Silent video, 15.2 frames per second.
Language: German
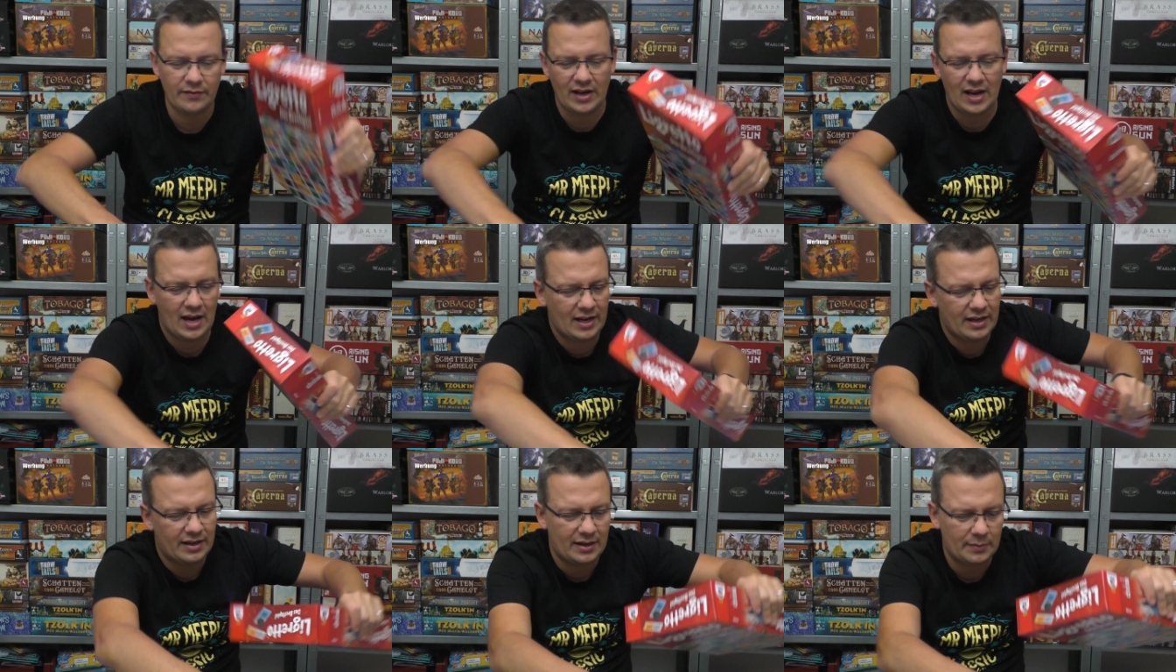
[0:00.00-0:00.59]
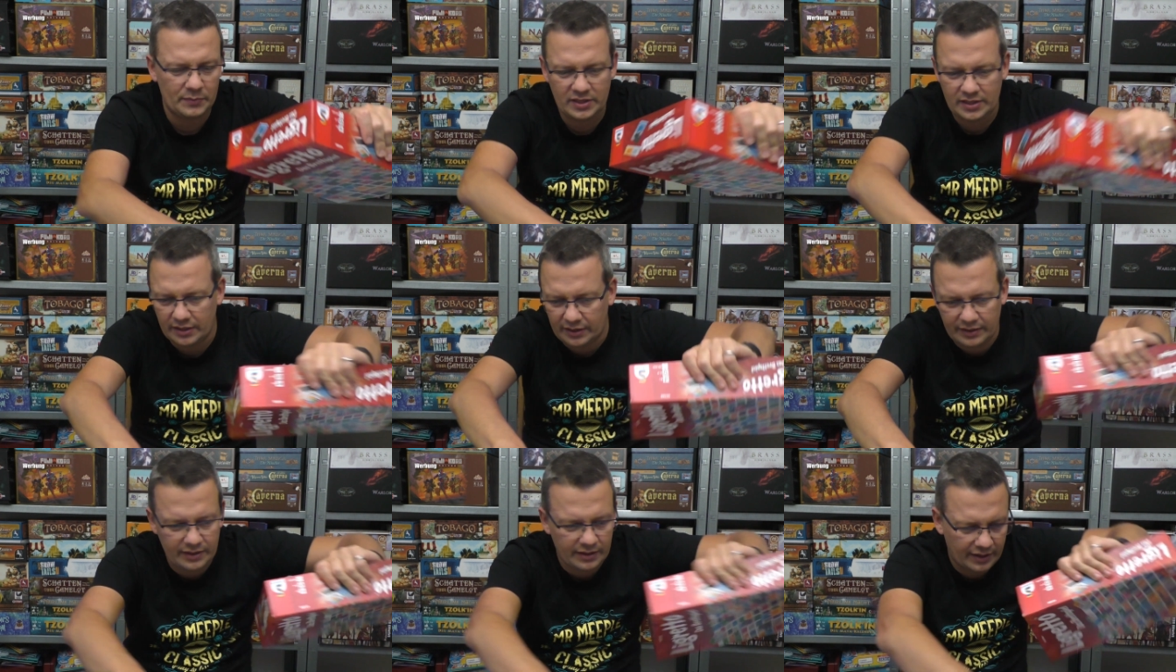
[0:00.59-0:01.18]
weil alle haben
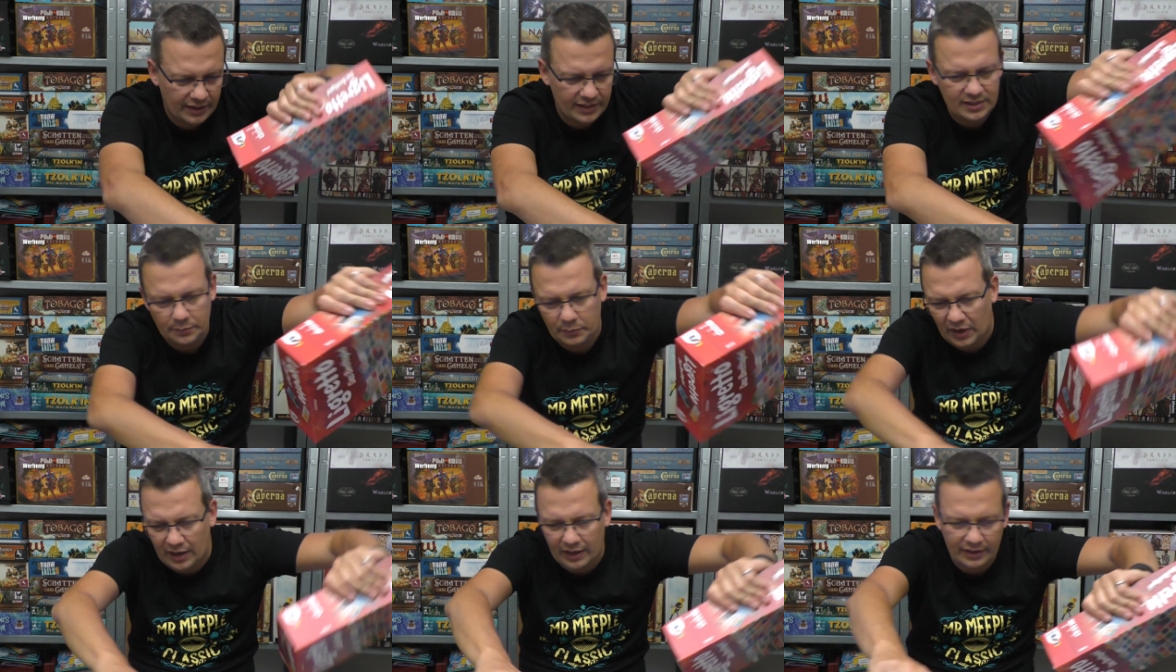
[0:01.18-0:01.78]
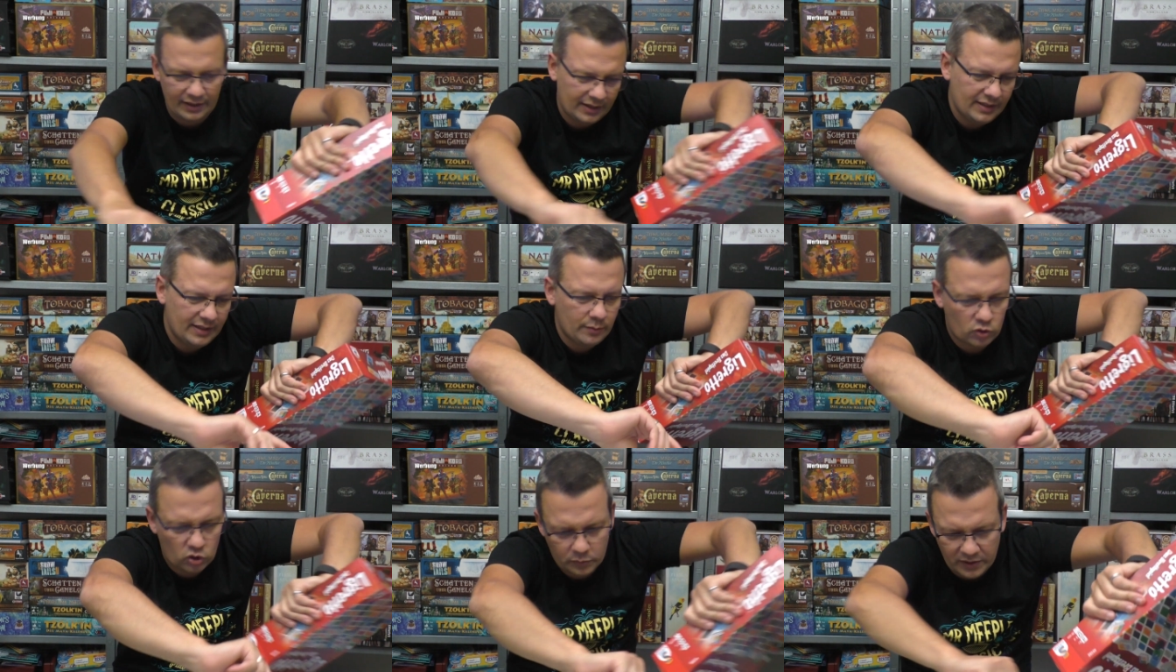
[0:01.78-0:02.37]
hier ihre Hände parallel
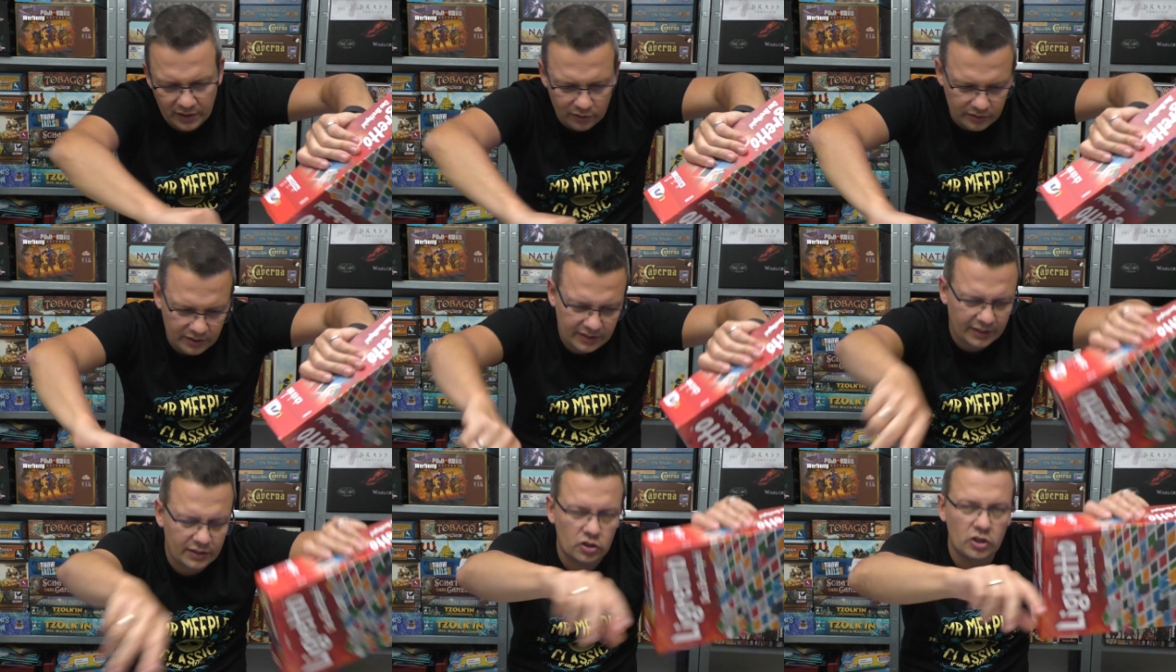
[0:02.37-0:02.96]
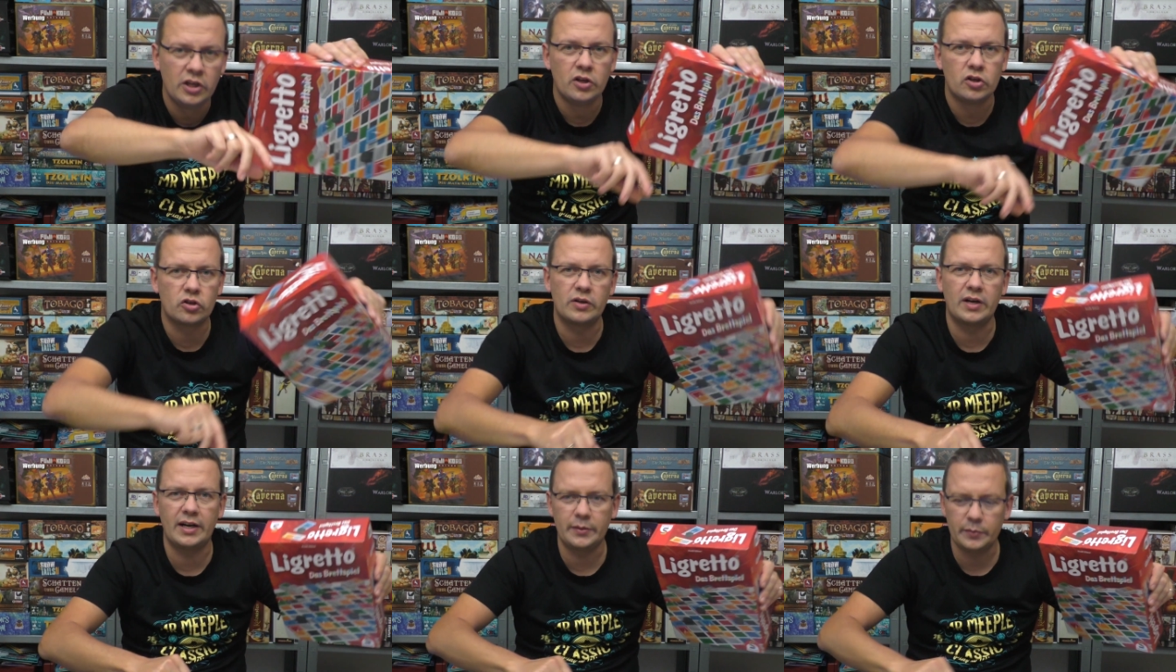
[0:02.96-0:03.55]
im Spiel und ich kann
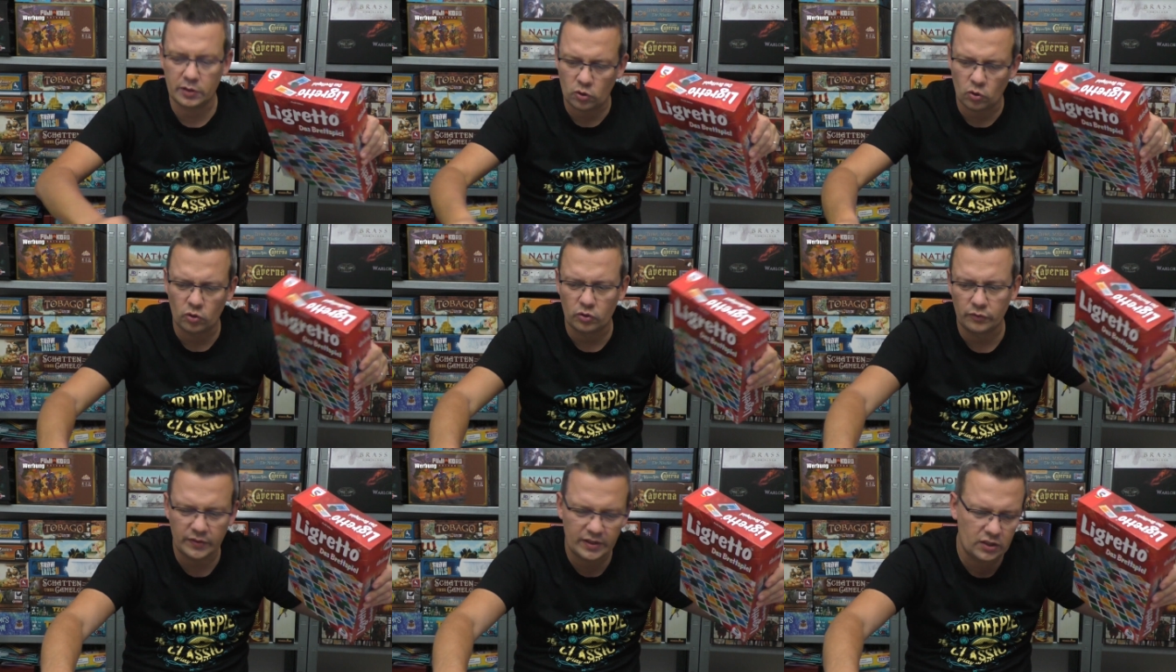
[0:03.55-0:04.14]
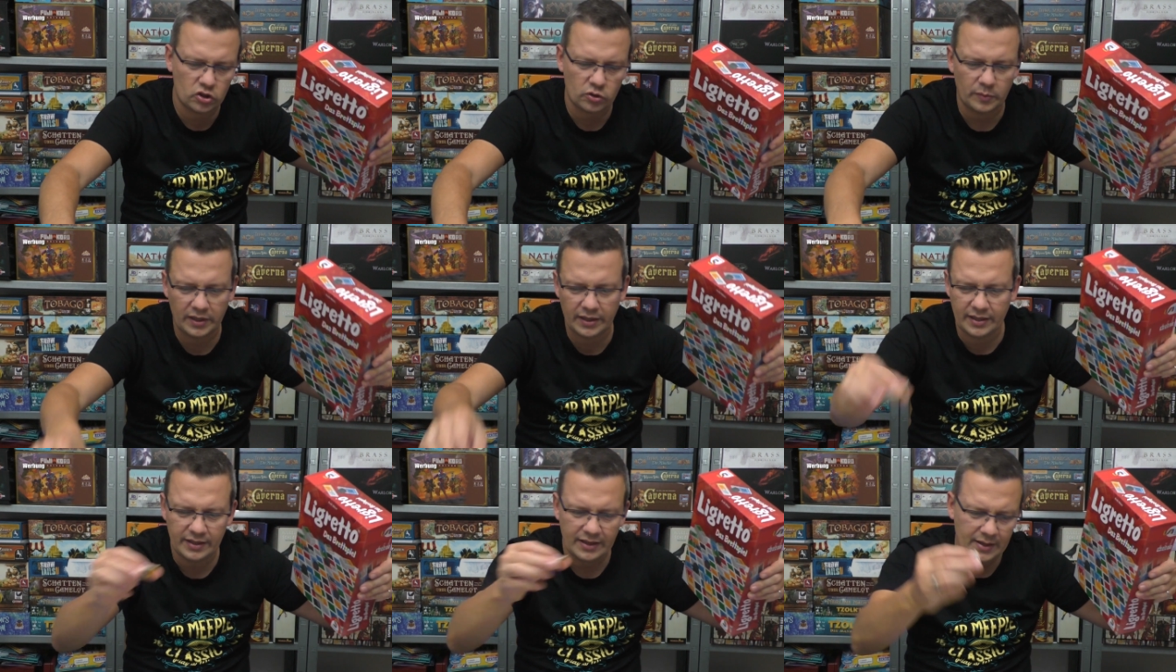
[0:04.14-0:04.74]
schon gar nicht mehr gucken und wenn ich schon
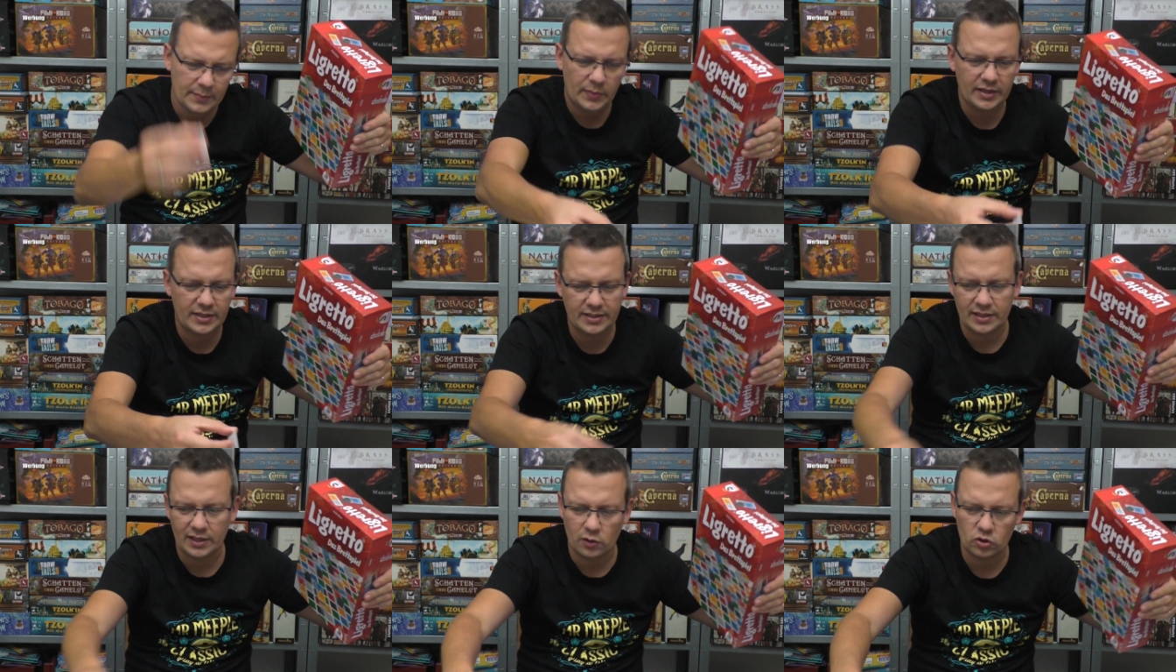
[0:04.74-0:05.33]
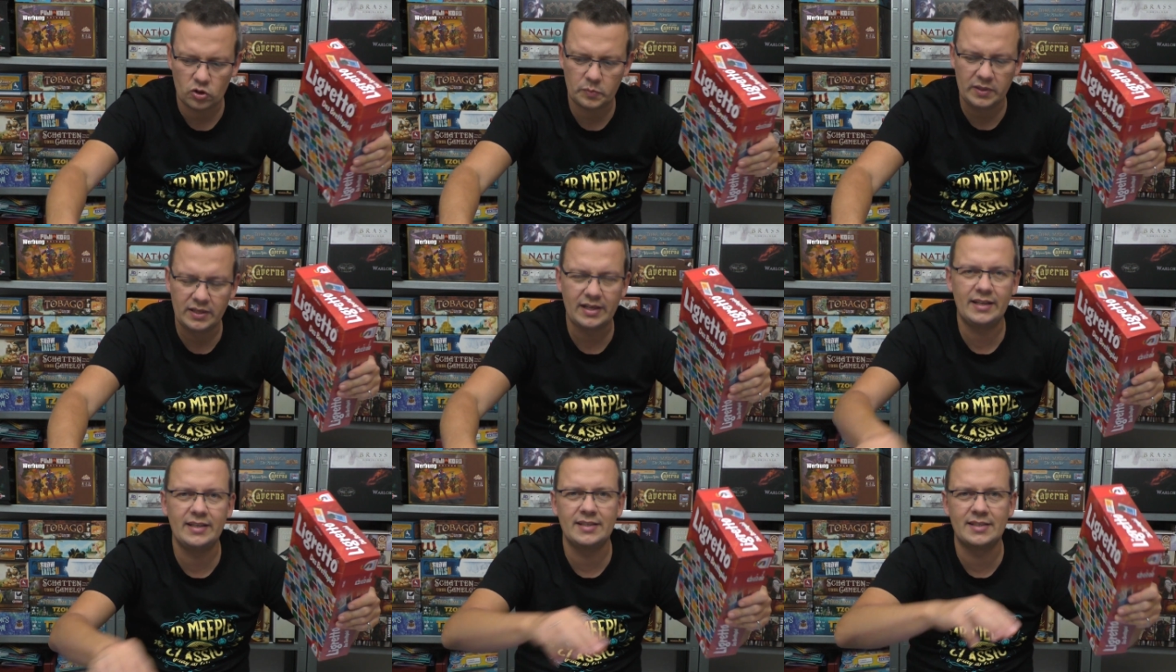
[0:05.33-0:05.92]
meine Plättchen ausspiele,
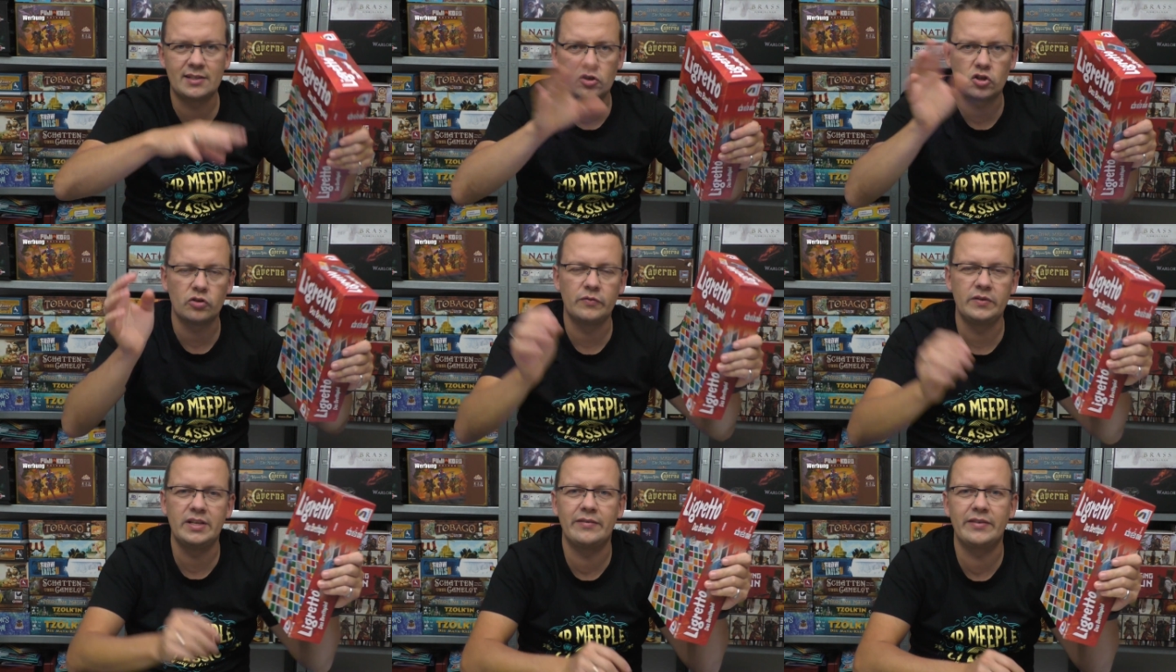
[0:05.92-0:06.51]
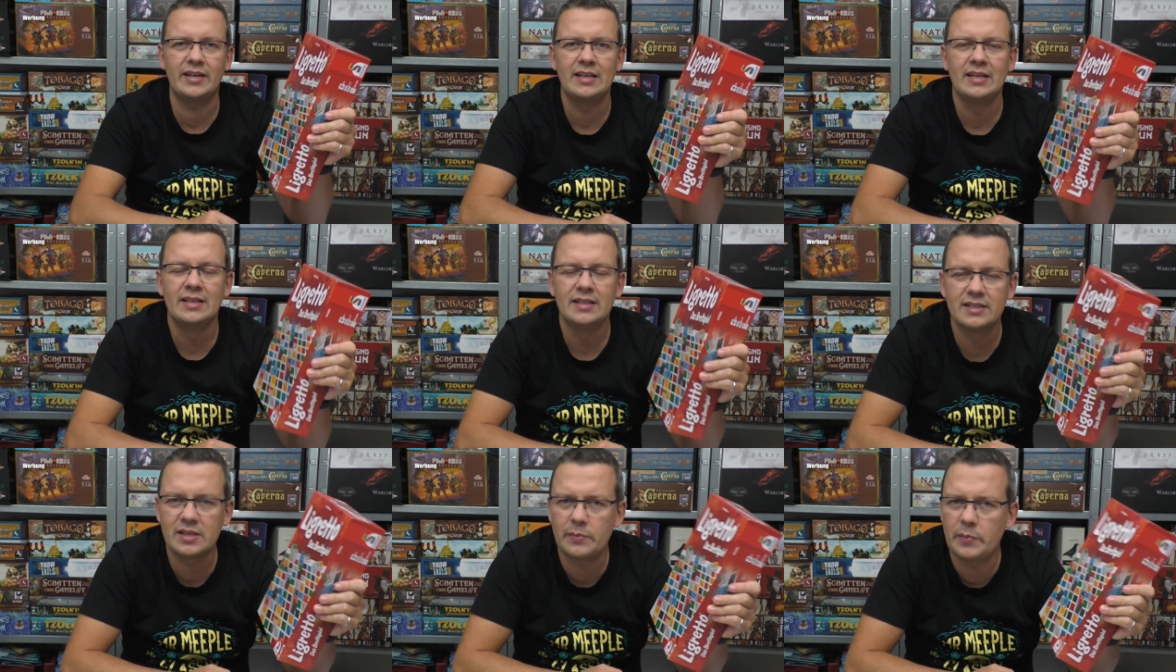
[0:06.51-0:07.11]
dann ist es schon wieder weg. Ist